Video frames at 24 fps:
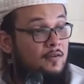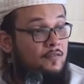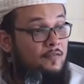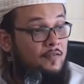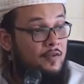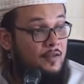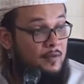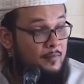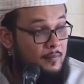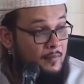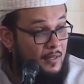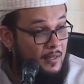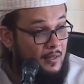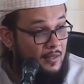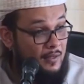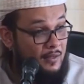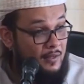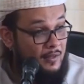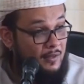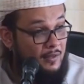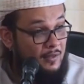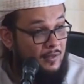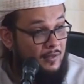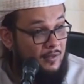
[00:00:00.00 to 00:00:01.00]
فهمنا
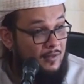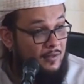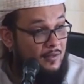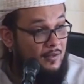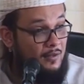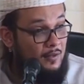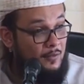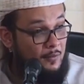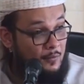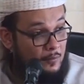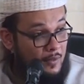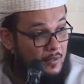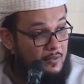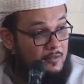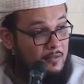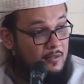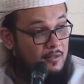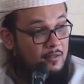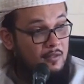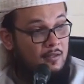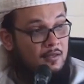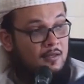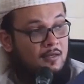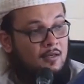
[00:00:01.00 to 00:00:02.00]

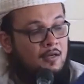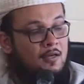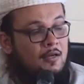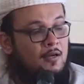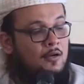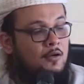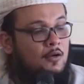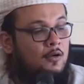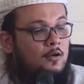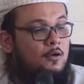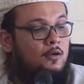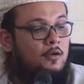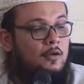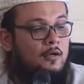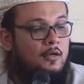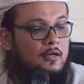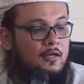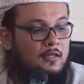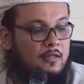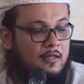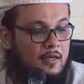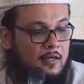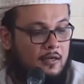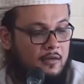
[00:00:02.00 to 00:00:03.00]
واضح
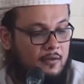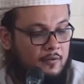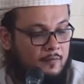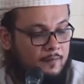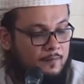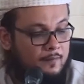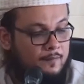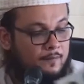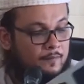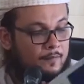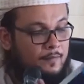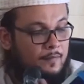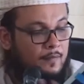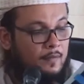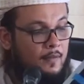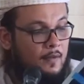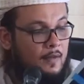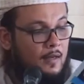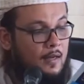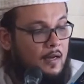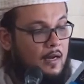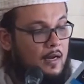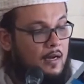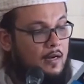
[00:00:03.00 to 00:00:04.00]
اذا
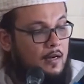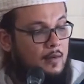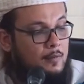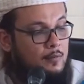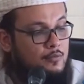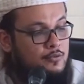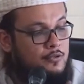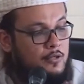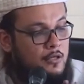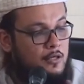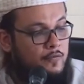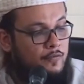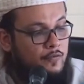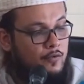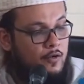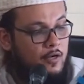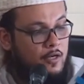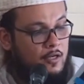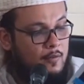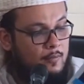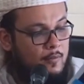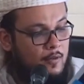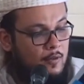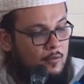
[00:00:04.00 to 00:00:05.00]
قال المصنف
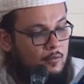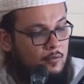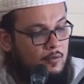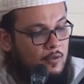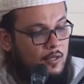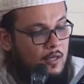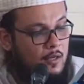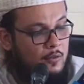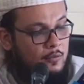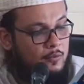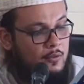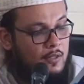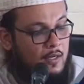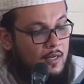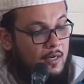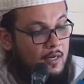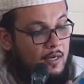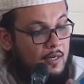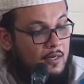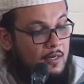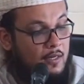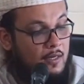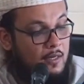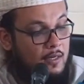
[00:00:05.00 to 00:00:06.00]
رحمه الله
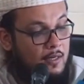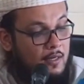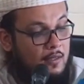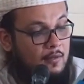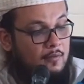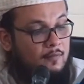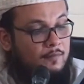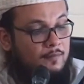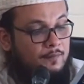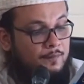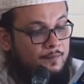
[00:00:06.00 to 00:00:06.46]
تعالى